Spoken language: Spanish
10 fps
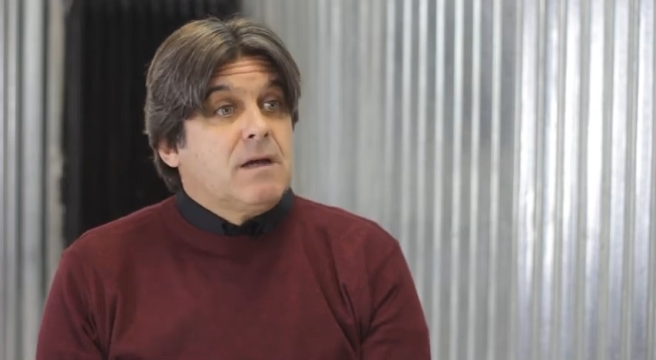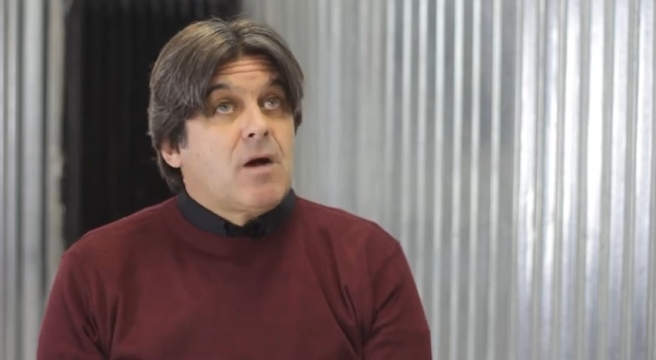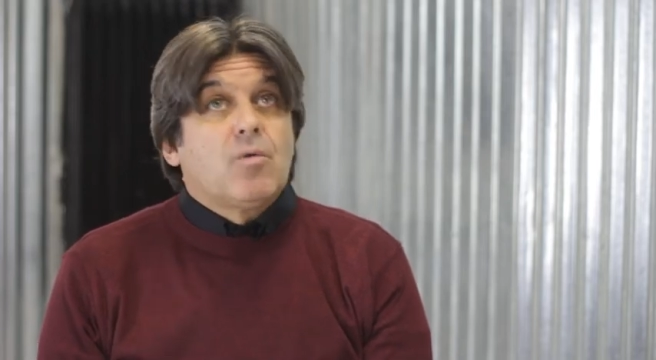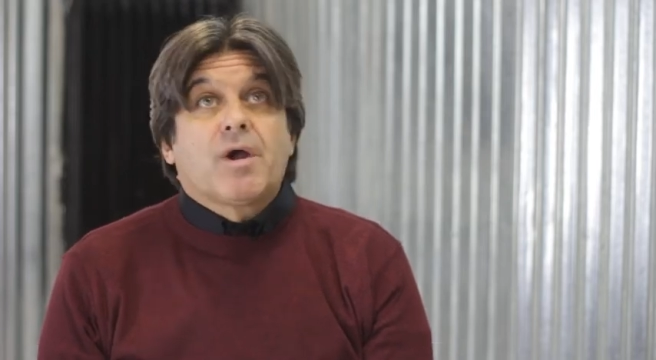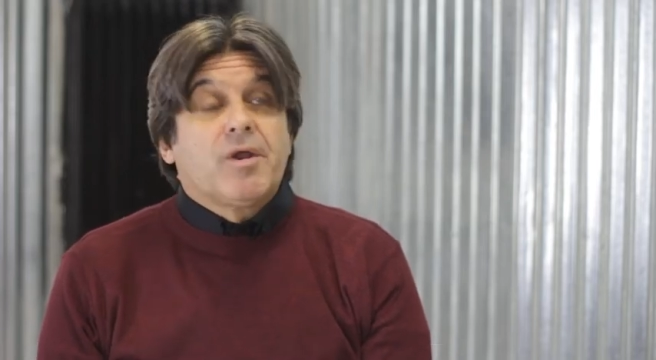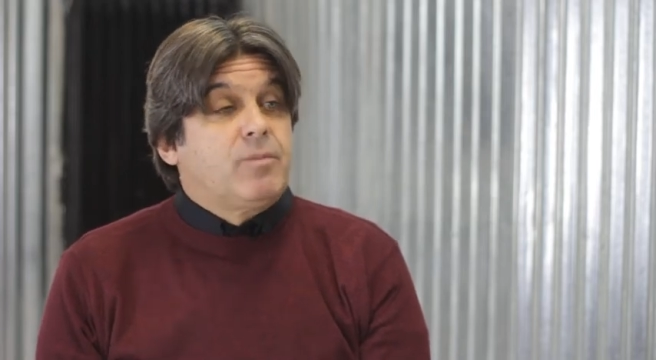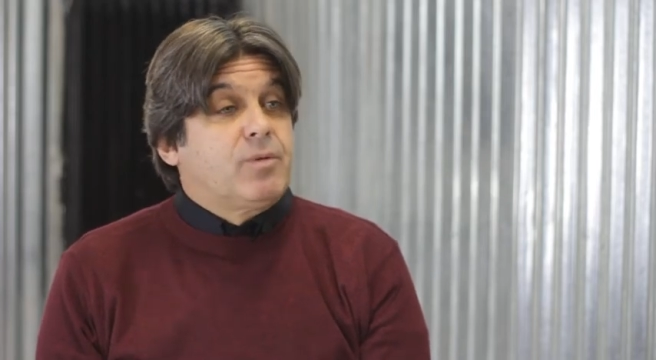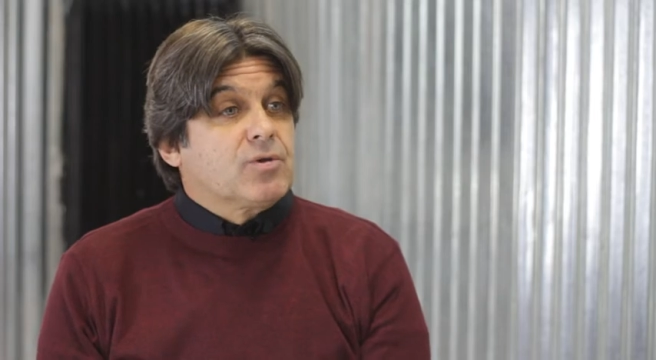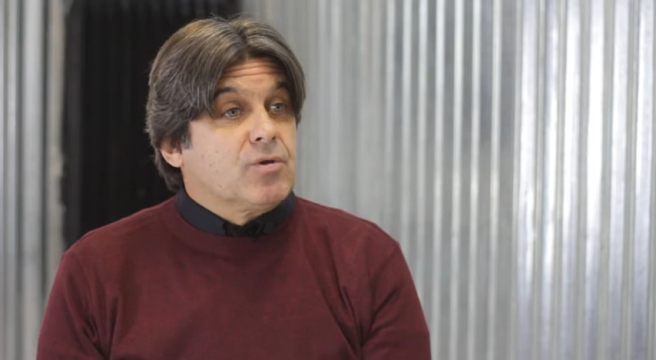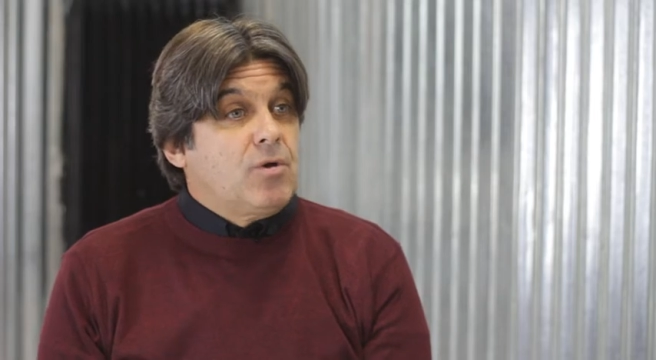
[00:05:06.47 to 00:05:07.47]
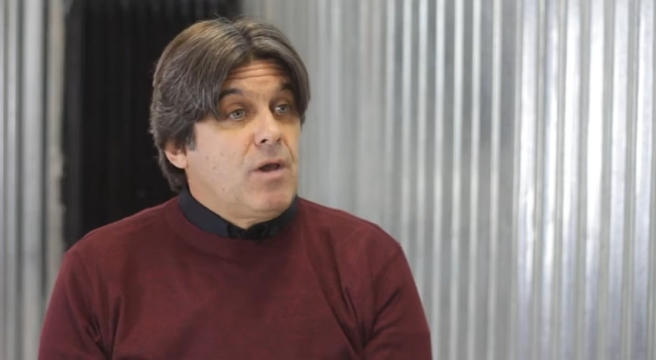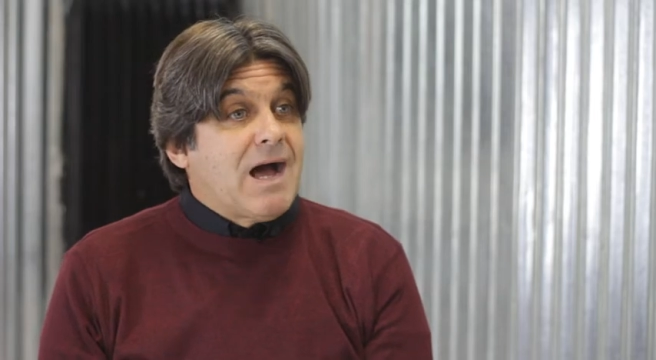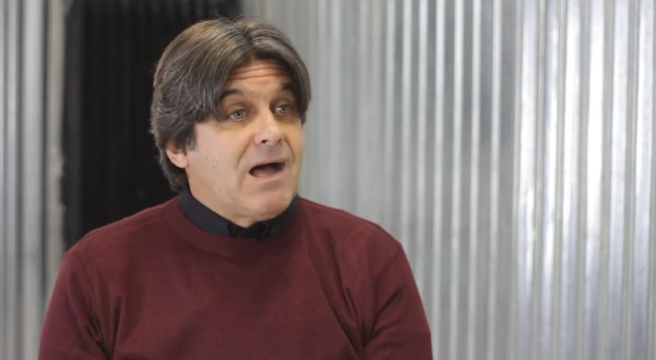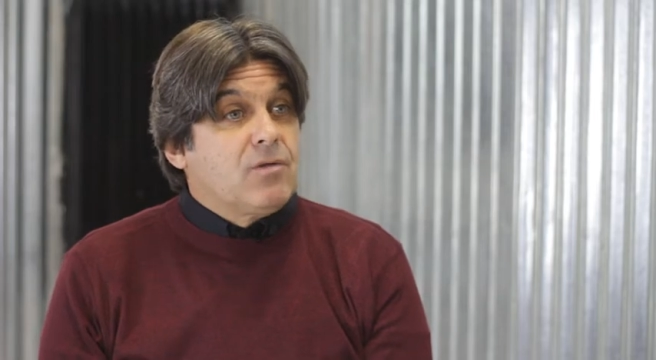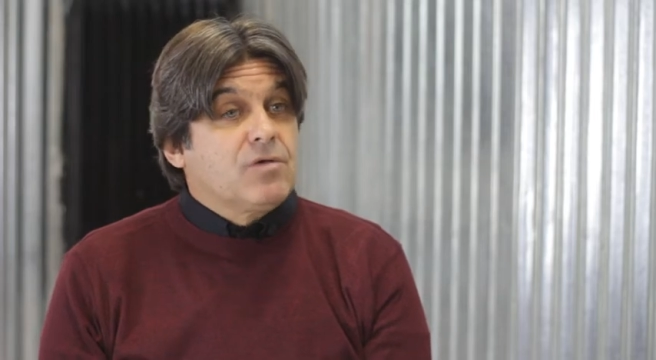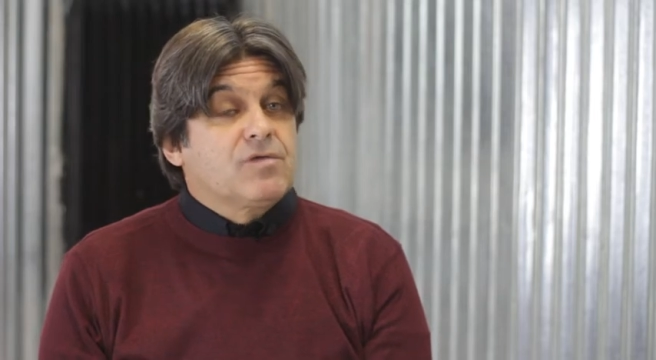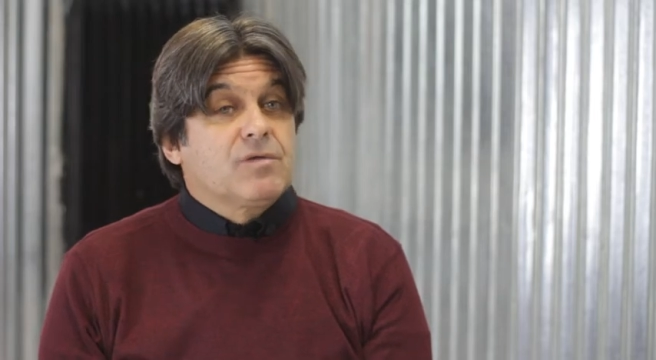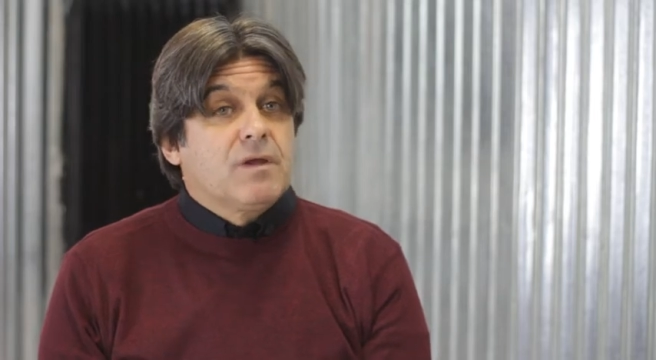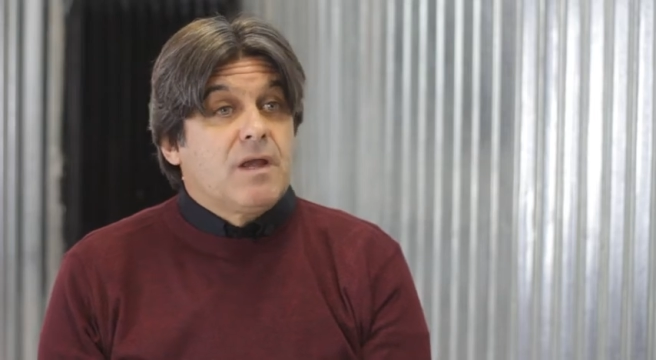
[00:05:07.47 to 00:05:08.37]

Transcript: agujeros por todos lados,